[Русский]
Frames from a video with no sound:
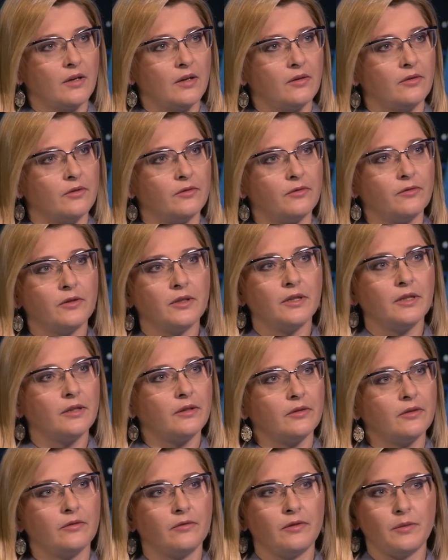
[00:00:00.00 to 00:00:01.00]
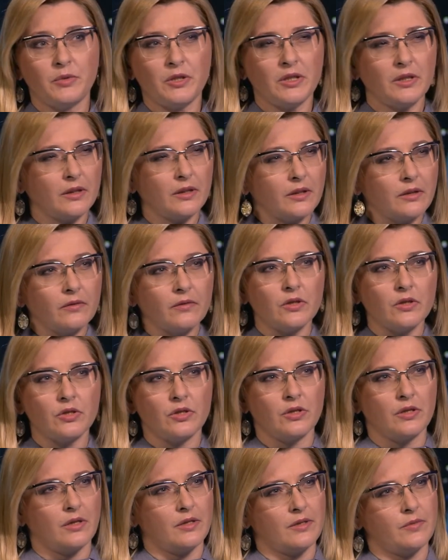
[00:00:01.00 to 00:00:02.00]
Вы вообще такие вещи
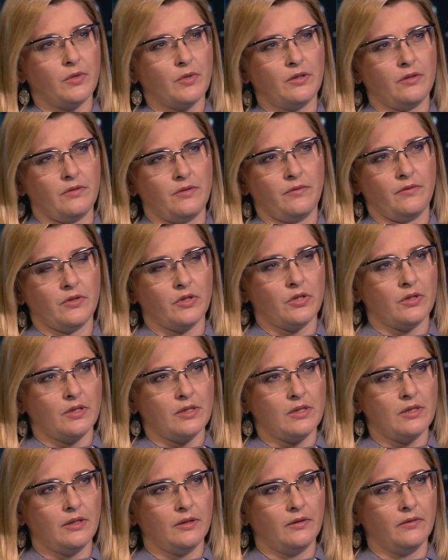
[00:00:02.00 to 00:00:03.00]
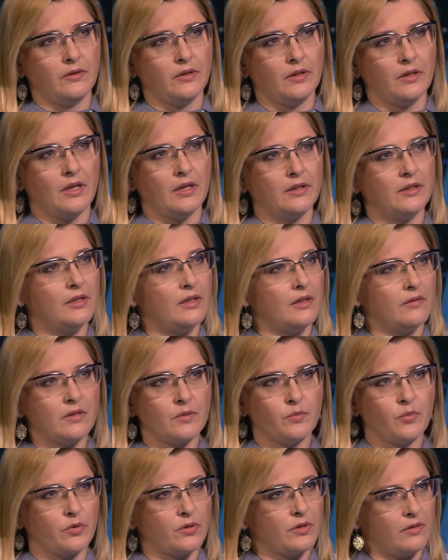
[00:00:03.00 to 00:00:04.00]
не рассматриваете в ваших исследованиях? Они для вас
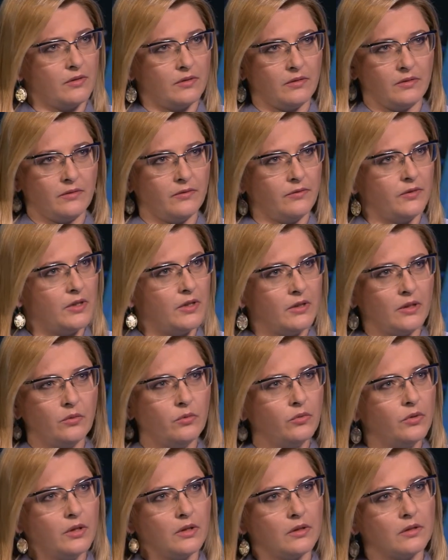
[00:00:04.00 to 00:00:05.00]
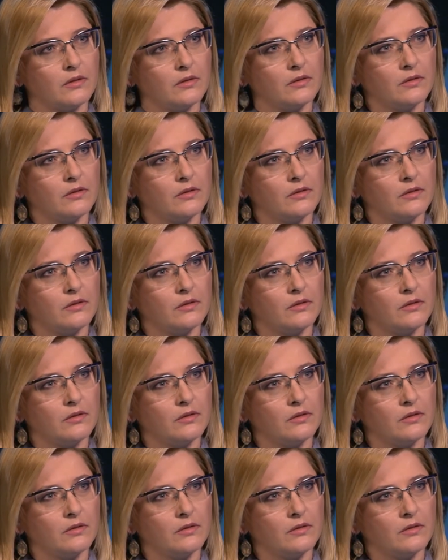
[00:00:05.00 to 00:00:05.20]
просто вне науки?